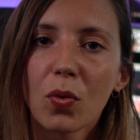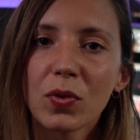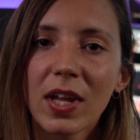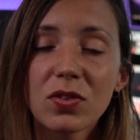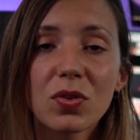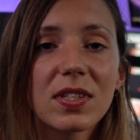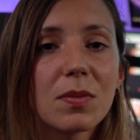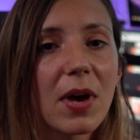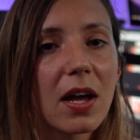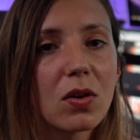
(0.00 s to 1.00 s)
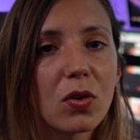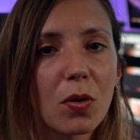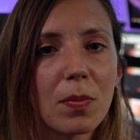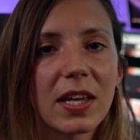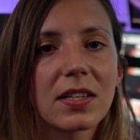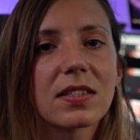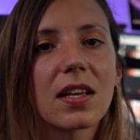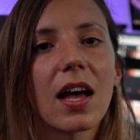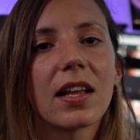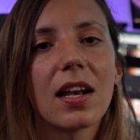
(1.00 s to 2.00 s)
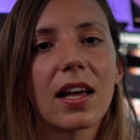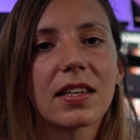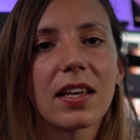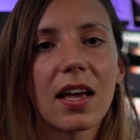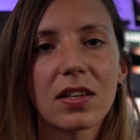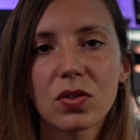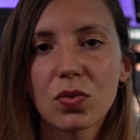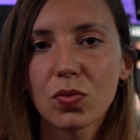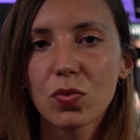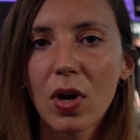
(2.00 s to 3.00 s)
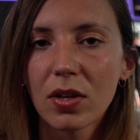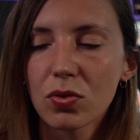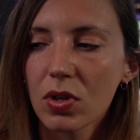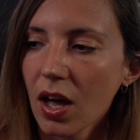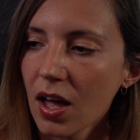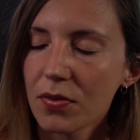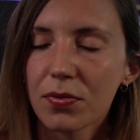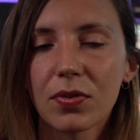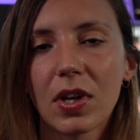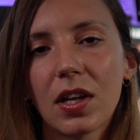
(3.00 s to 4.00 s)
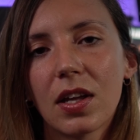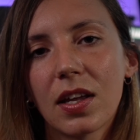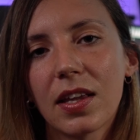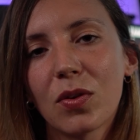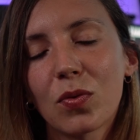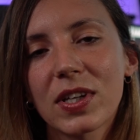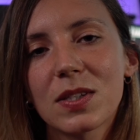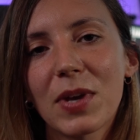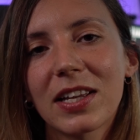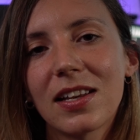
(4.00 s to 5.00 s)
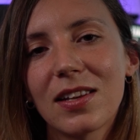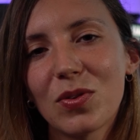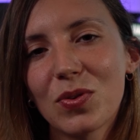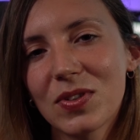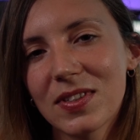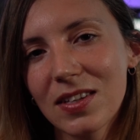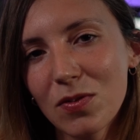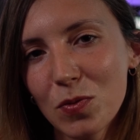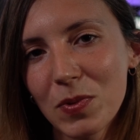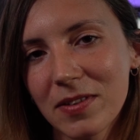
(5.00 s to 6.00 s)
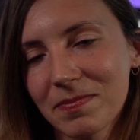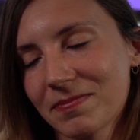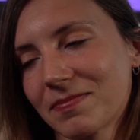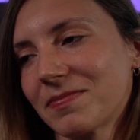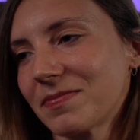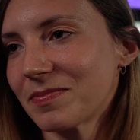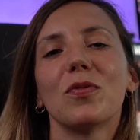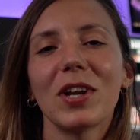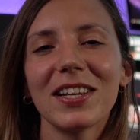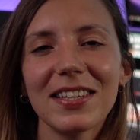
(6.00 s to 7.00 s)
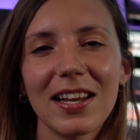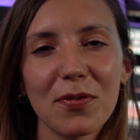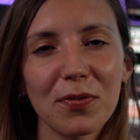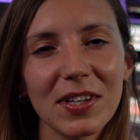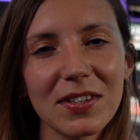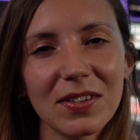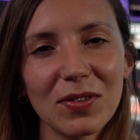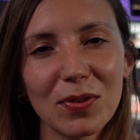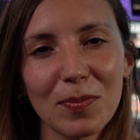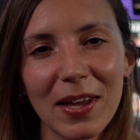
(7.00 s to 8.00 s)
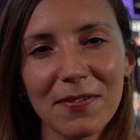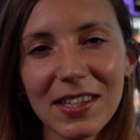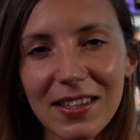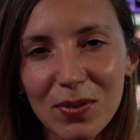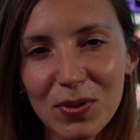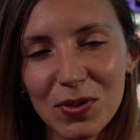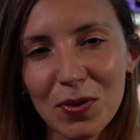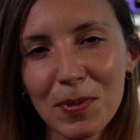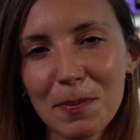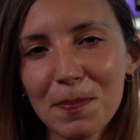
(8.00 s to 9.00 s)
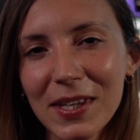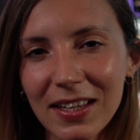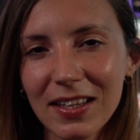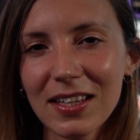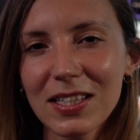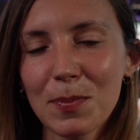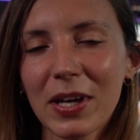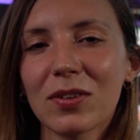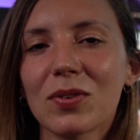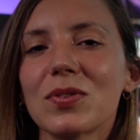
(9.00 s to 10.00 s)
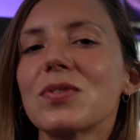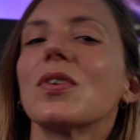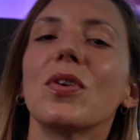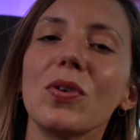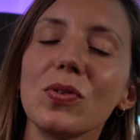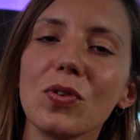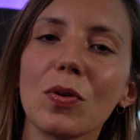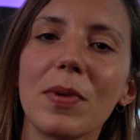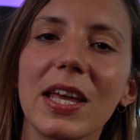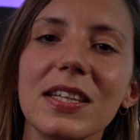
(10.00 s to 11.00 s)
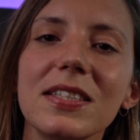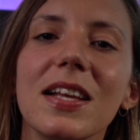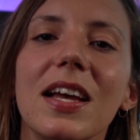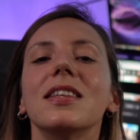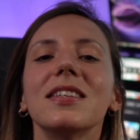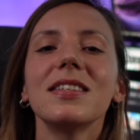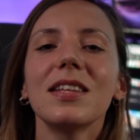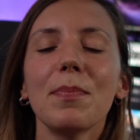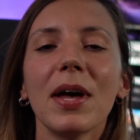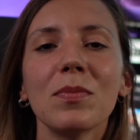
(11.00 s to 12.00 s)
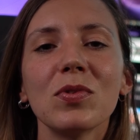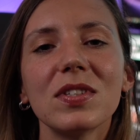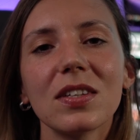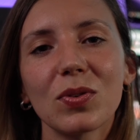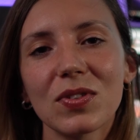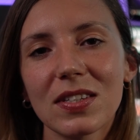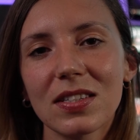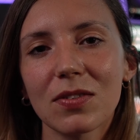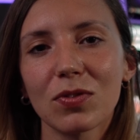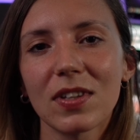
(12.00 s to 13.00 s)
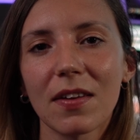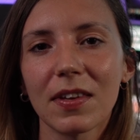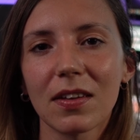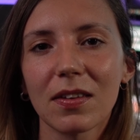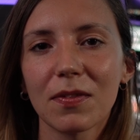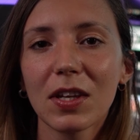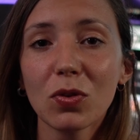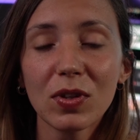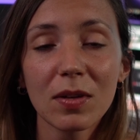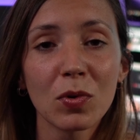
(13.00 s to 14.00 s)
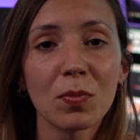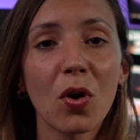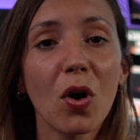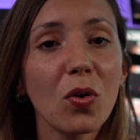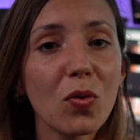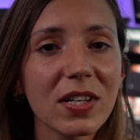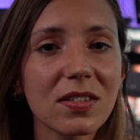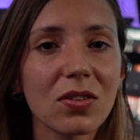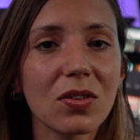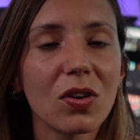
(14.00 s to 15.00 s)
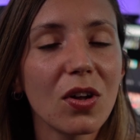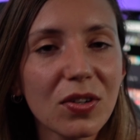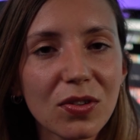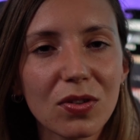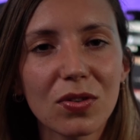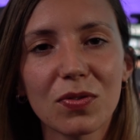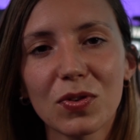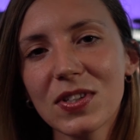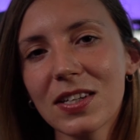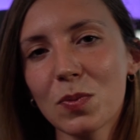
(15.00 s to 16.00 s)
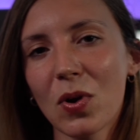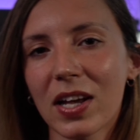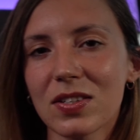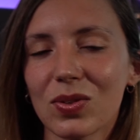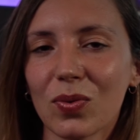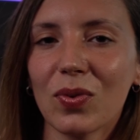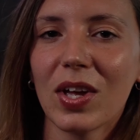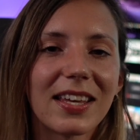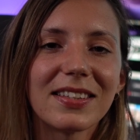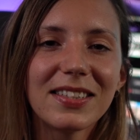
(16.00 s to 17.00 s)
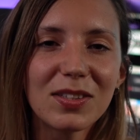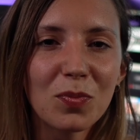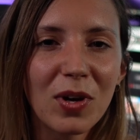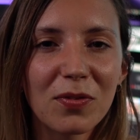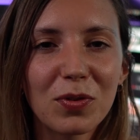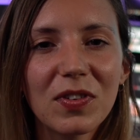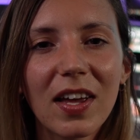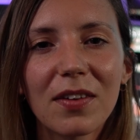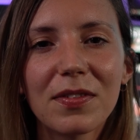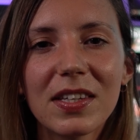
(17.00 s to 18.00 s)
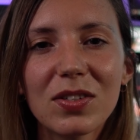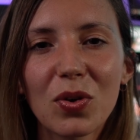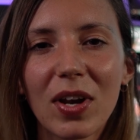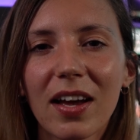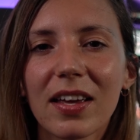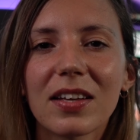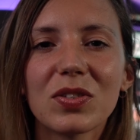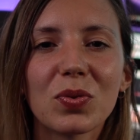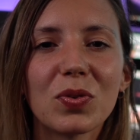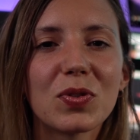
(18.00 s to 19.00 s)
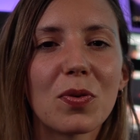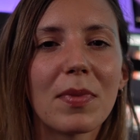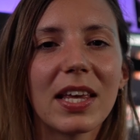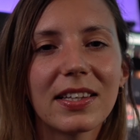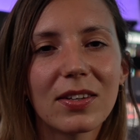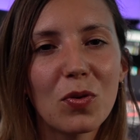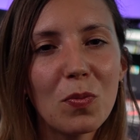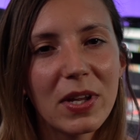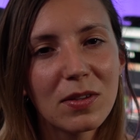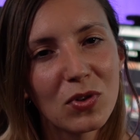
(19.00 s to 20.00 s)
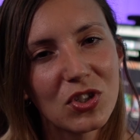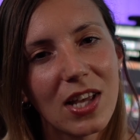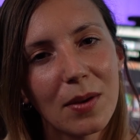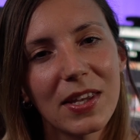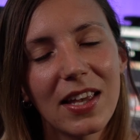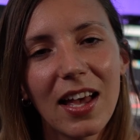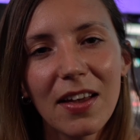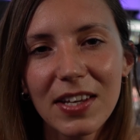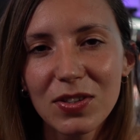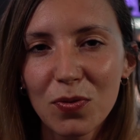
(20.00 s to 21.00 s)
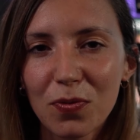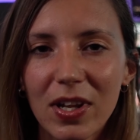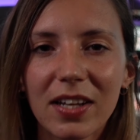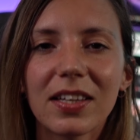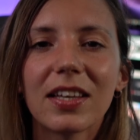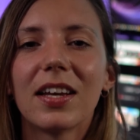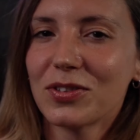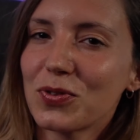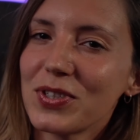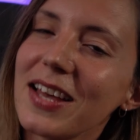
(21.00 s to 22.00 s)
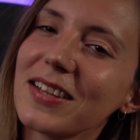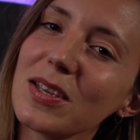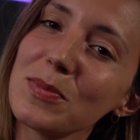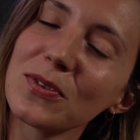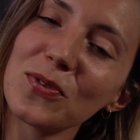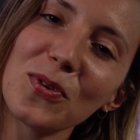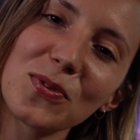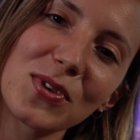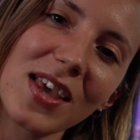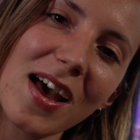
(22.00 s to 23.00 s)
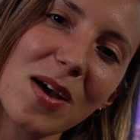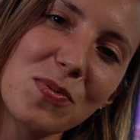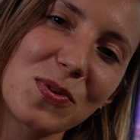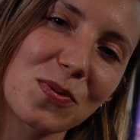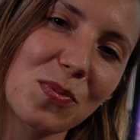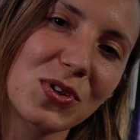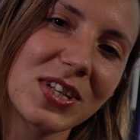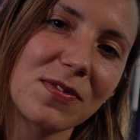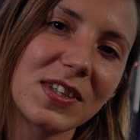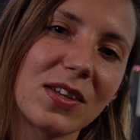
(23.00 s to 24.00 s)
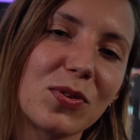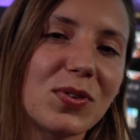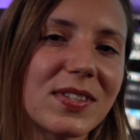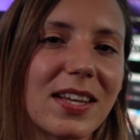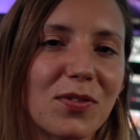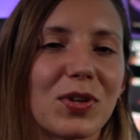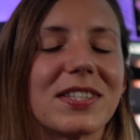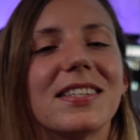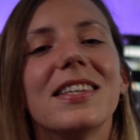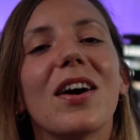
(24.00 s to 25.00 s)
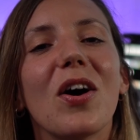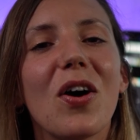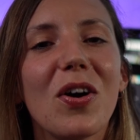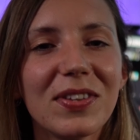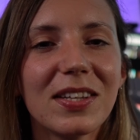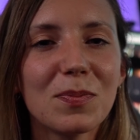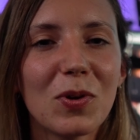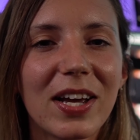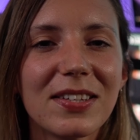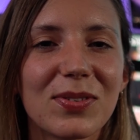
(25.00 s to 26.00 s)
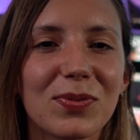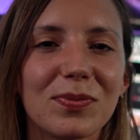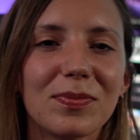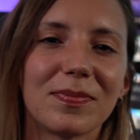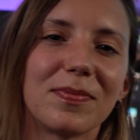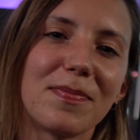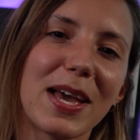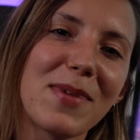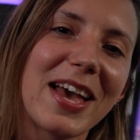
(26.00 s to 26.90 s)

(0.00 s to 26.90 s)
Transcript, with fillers: on n'associe pas l'urbex à de la casse ou à du graphe et on respecte les lieux, s'il vous plaît. Voilà, c'est la fin de ma vidéo sur mes pires expériences en urbex. N'hésitez pas à me dire aussi si vous avez vécu des moments angoissants lors de vos explorations et dites-moi votre avis sur la réaction de ce mec complètement starbé avec son flingue. Je à très bientôt en tout cas pour une prochaine vidéo, cette fois-ci en exploration. Bye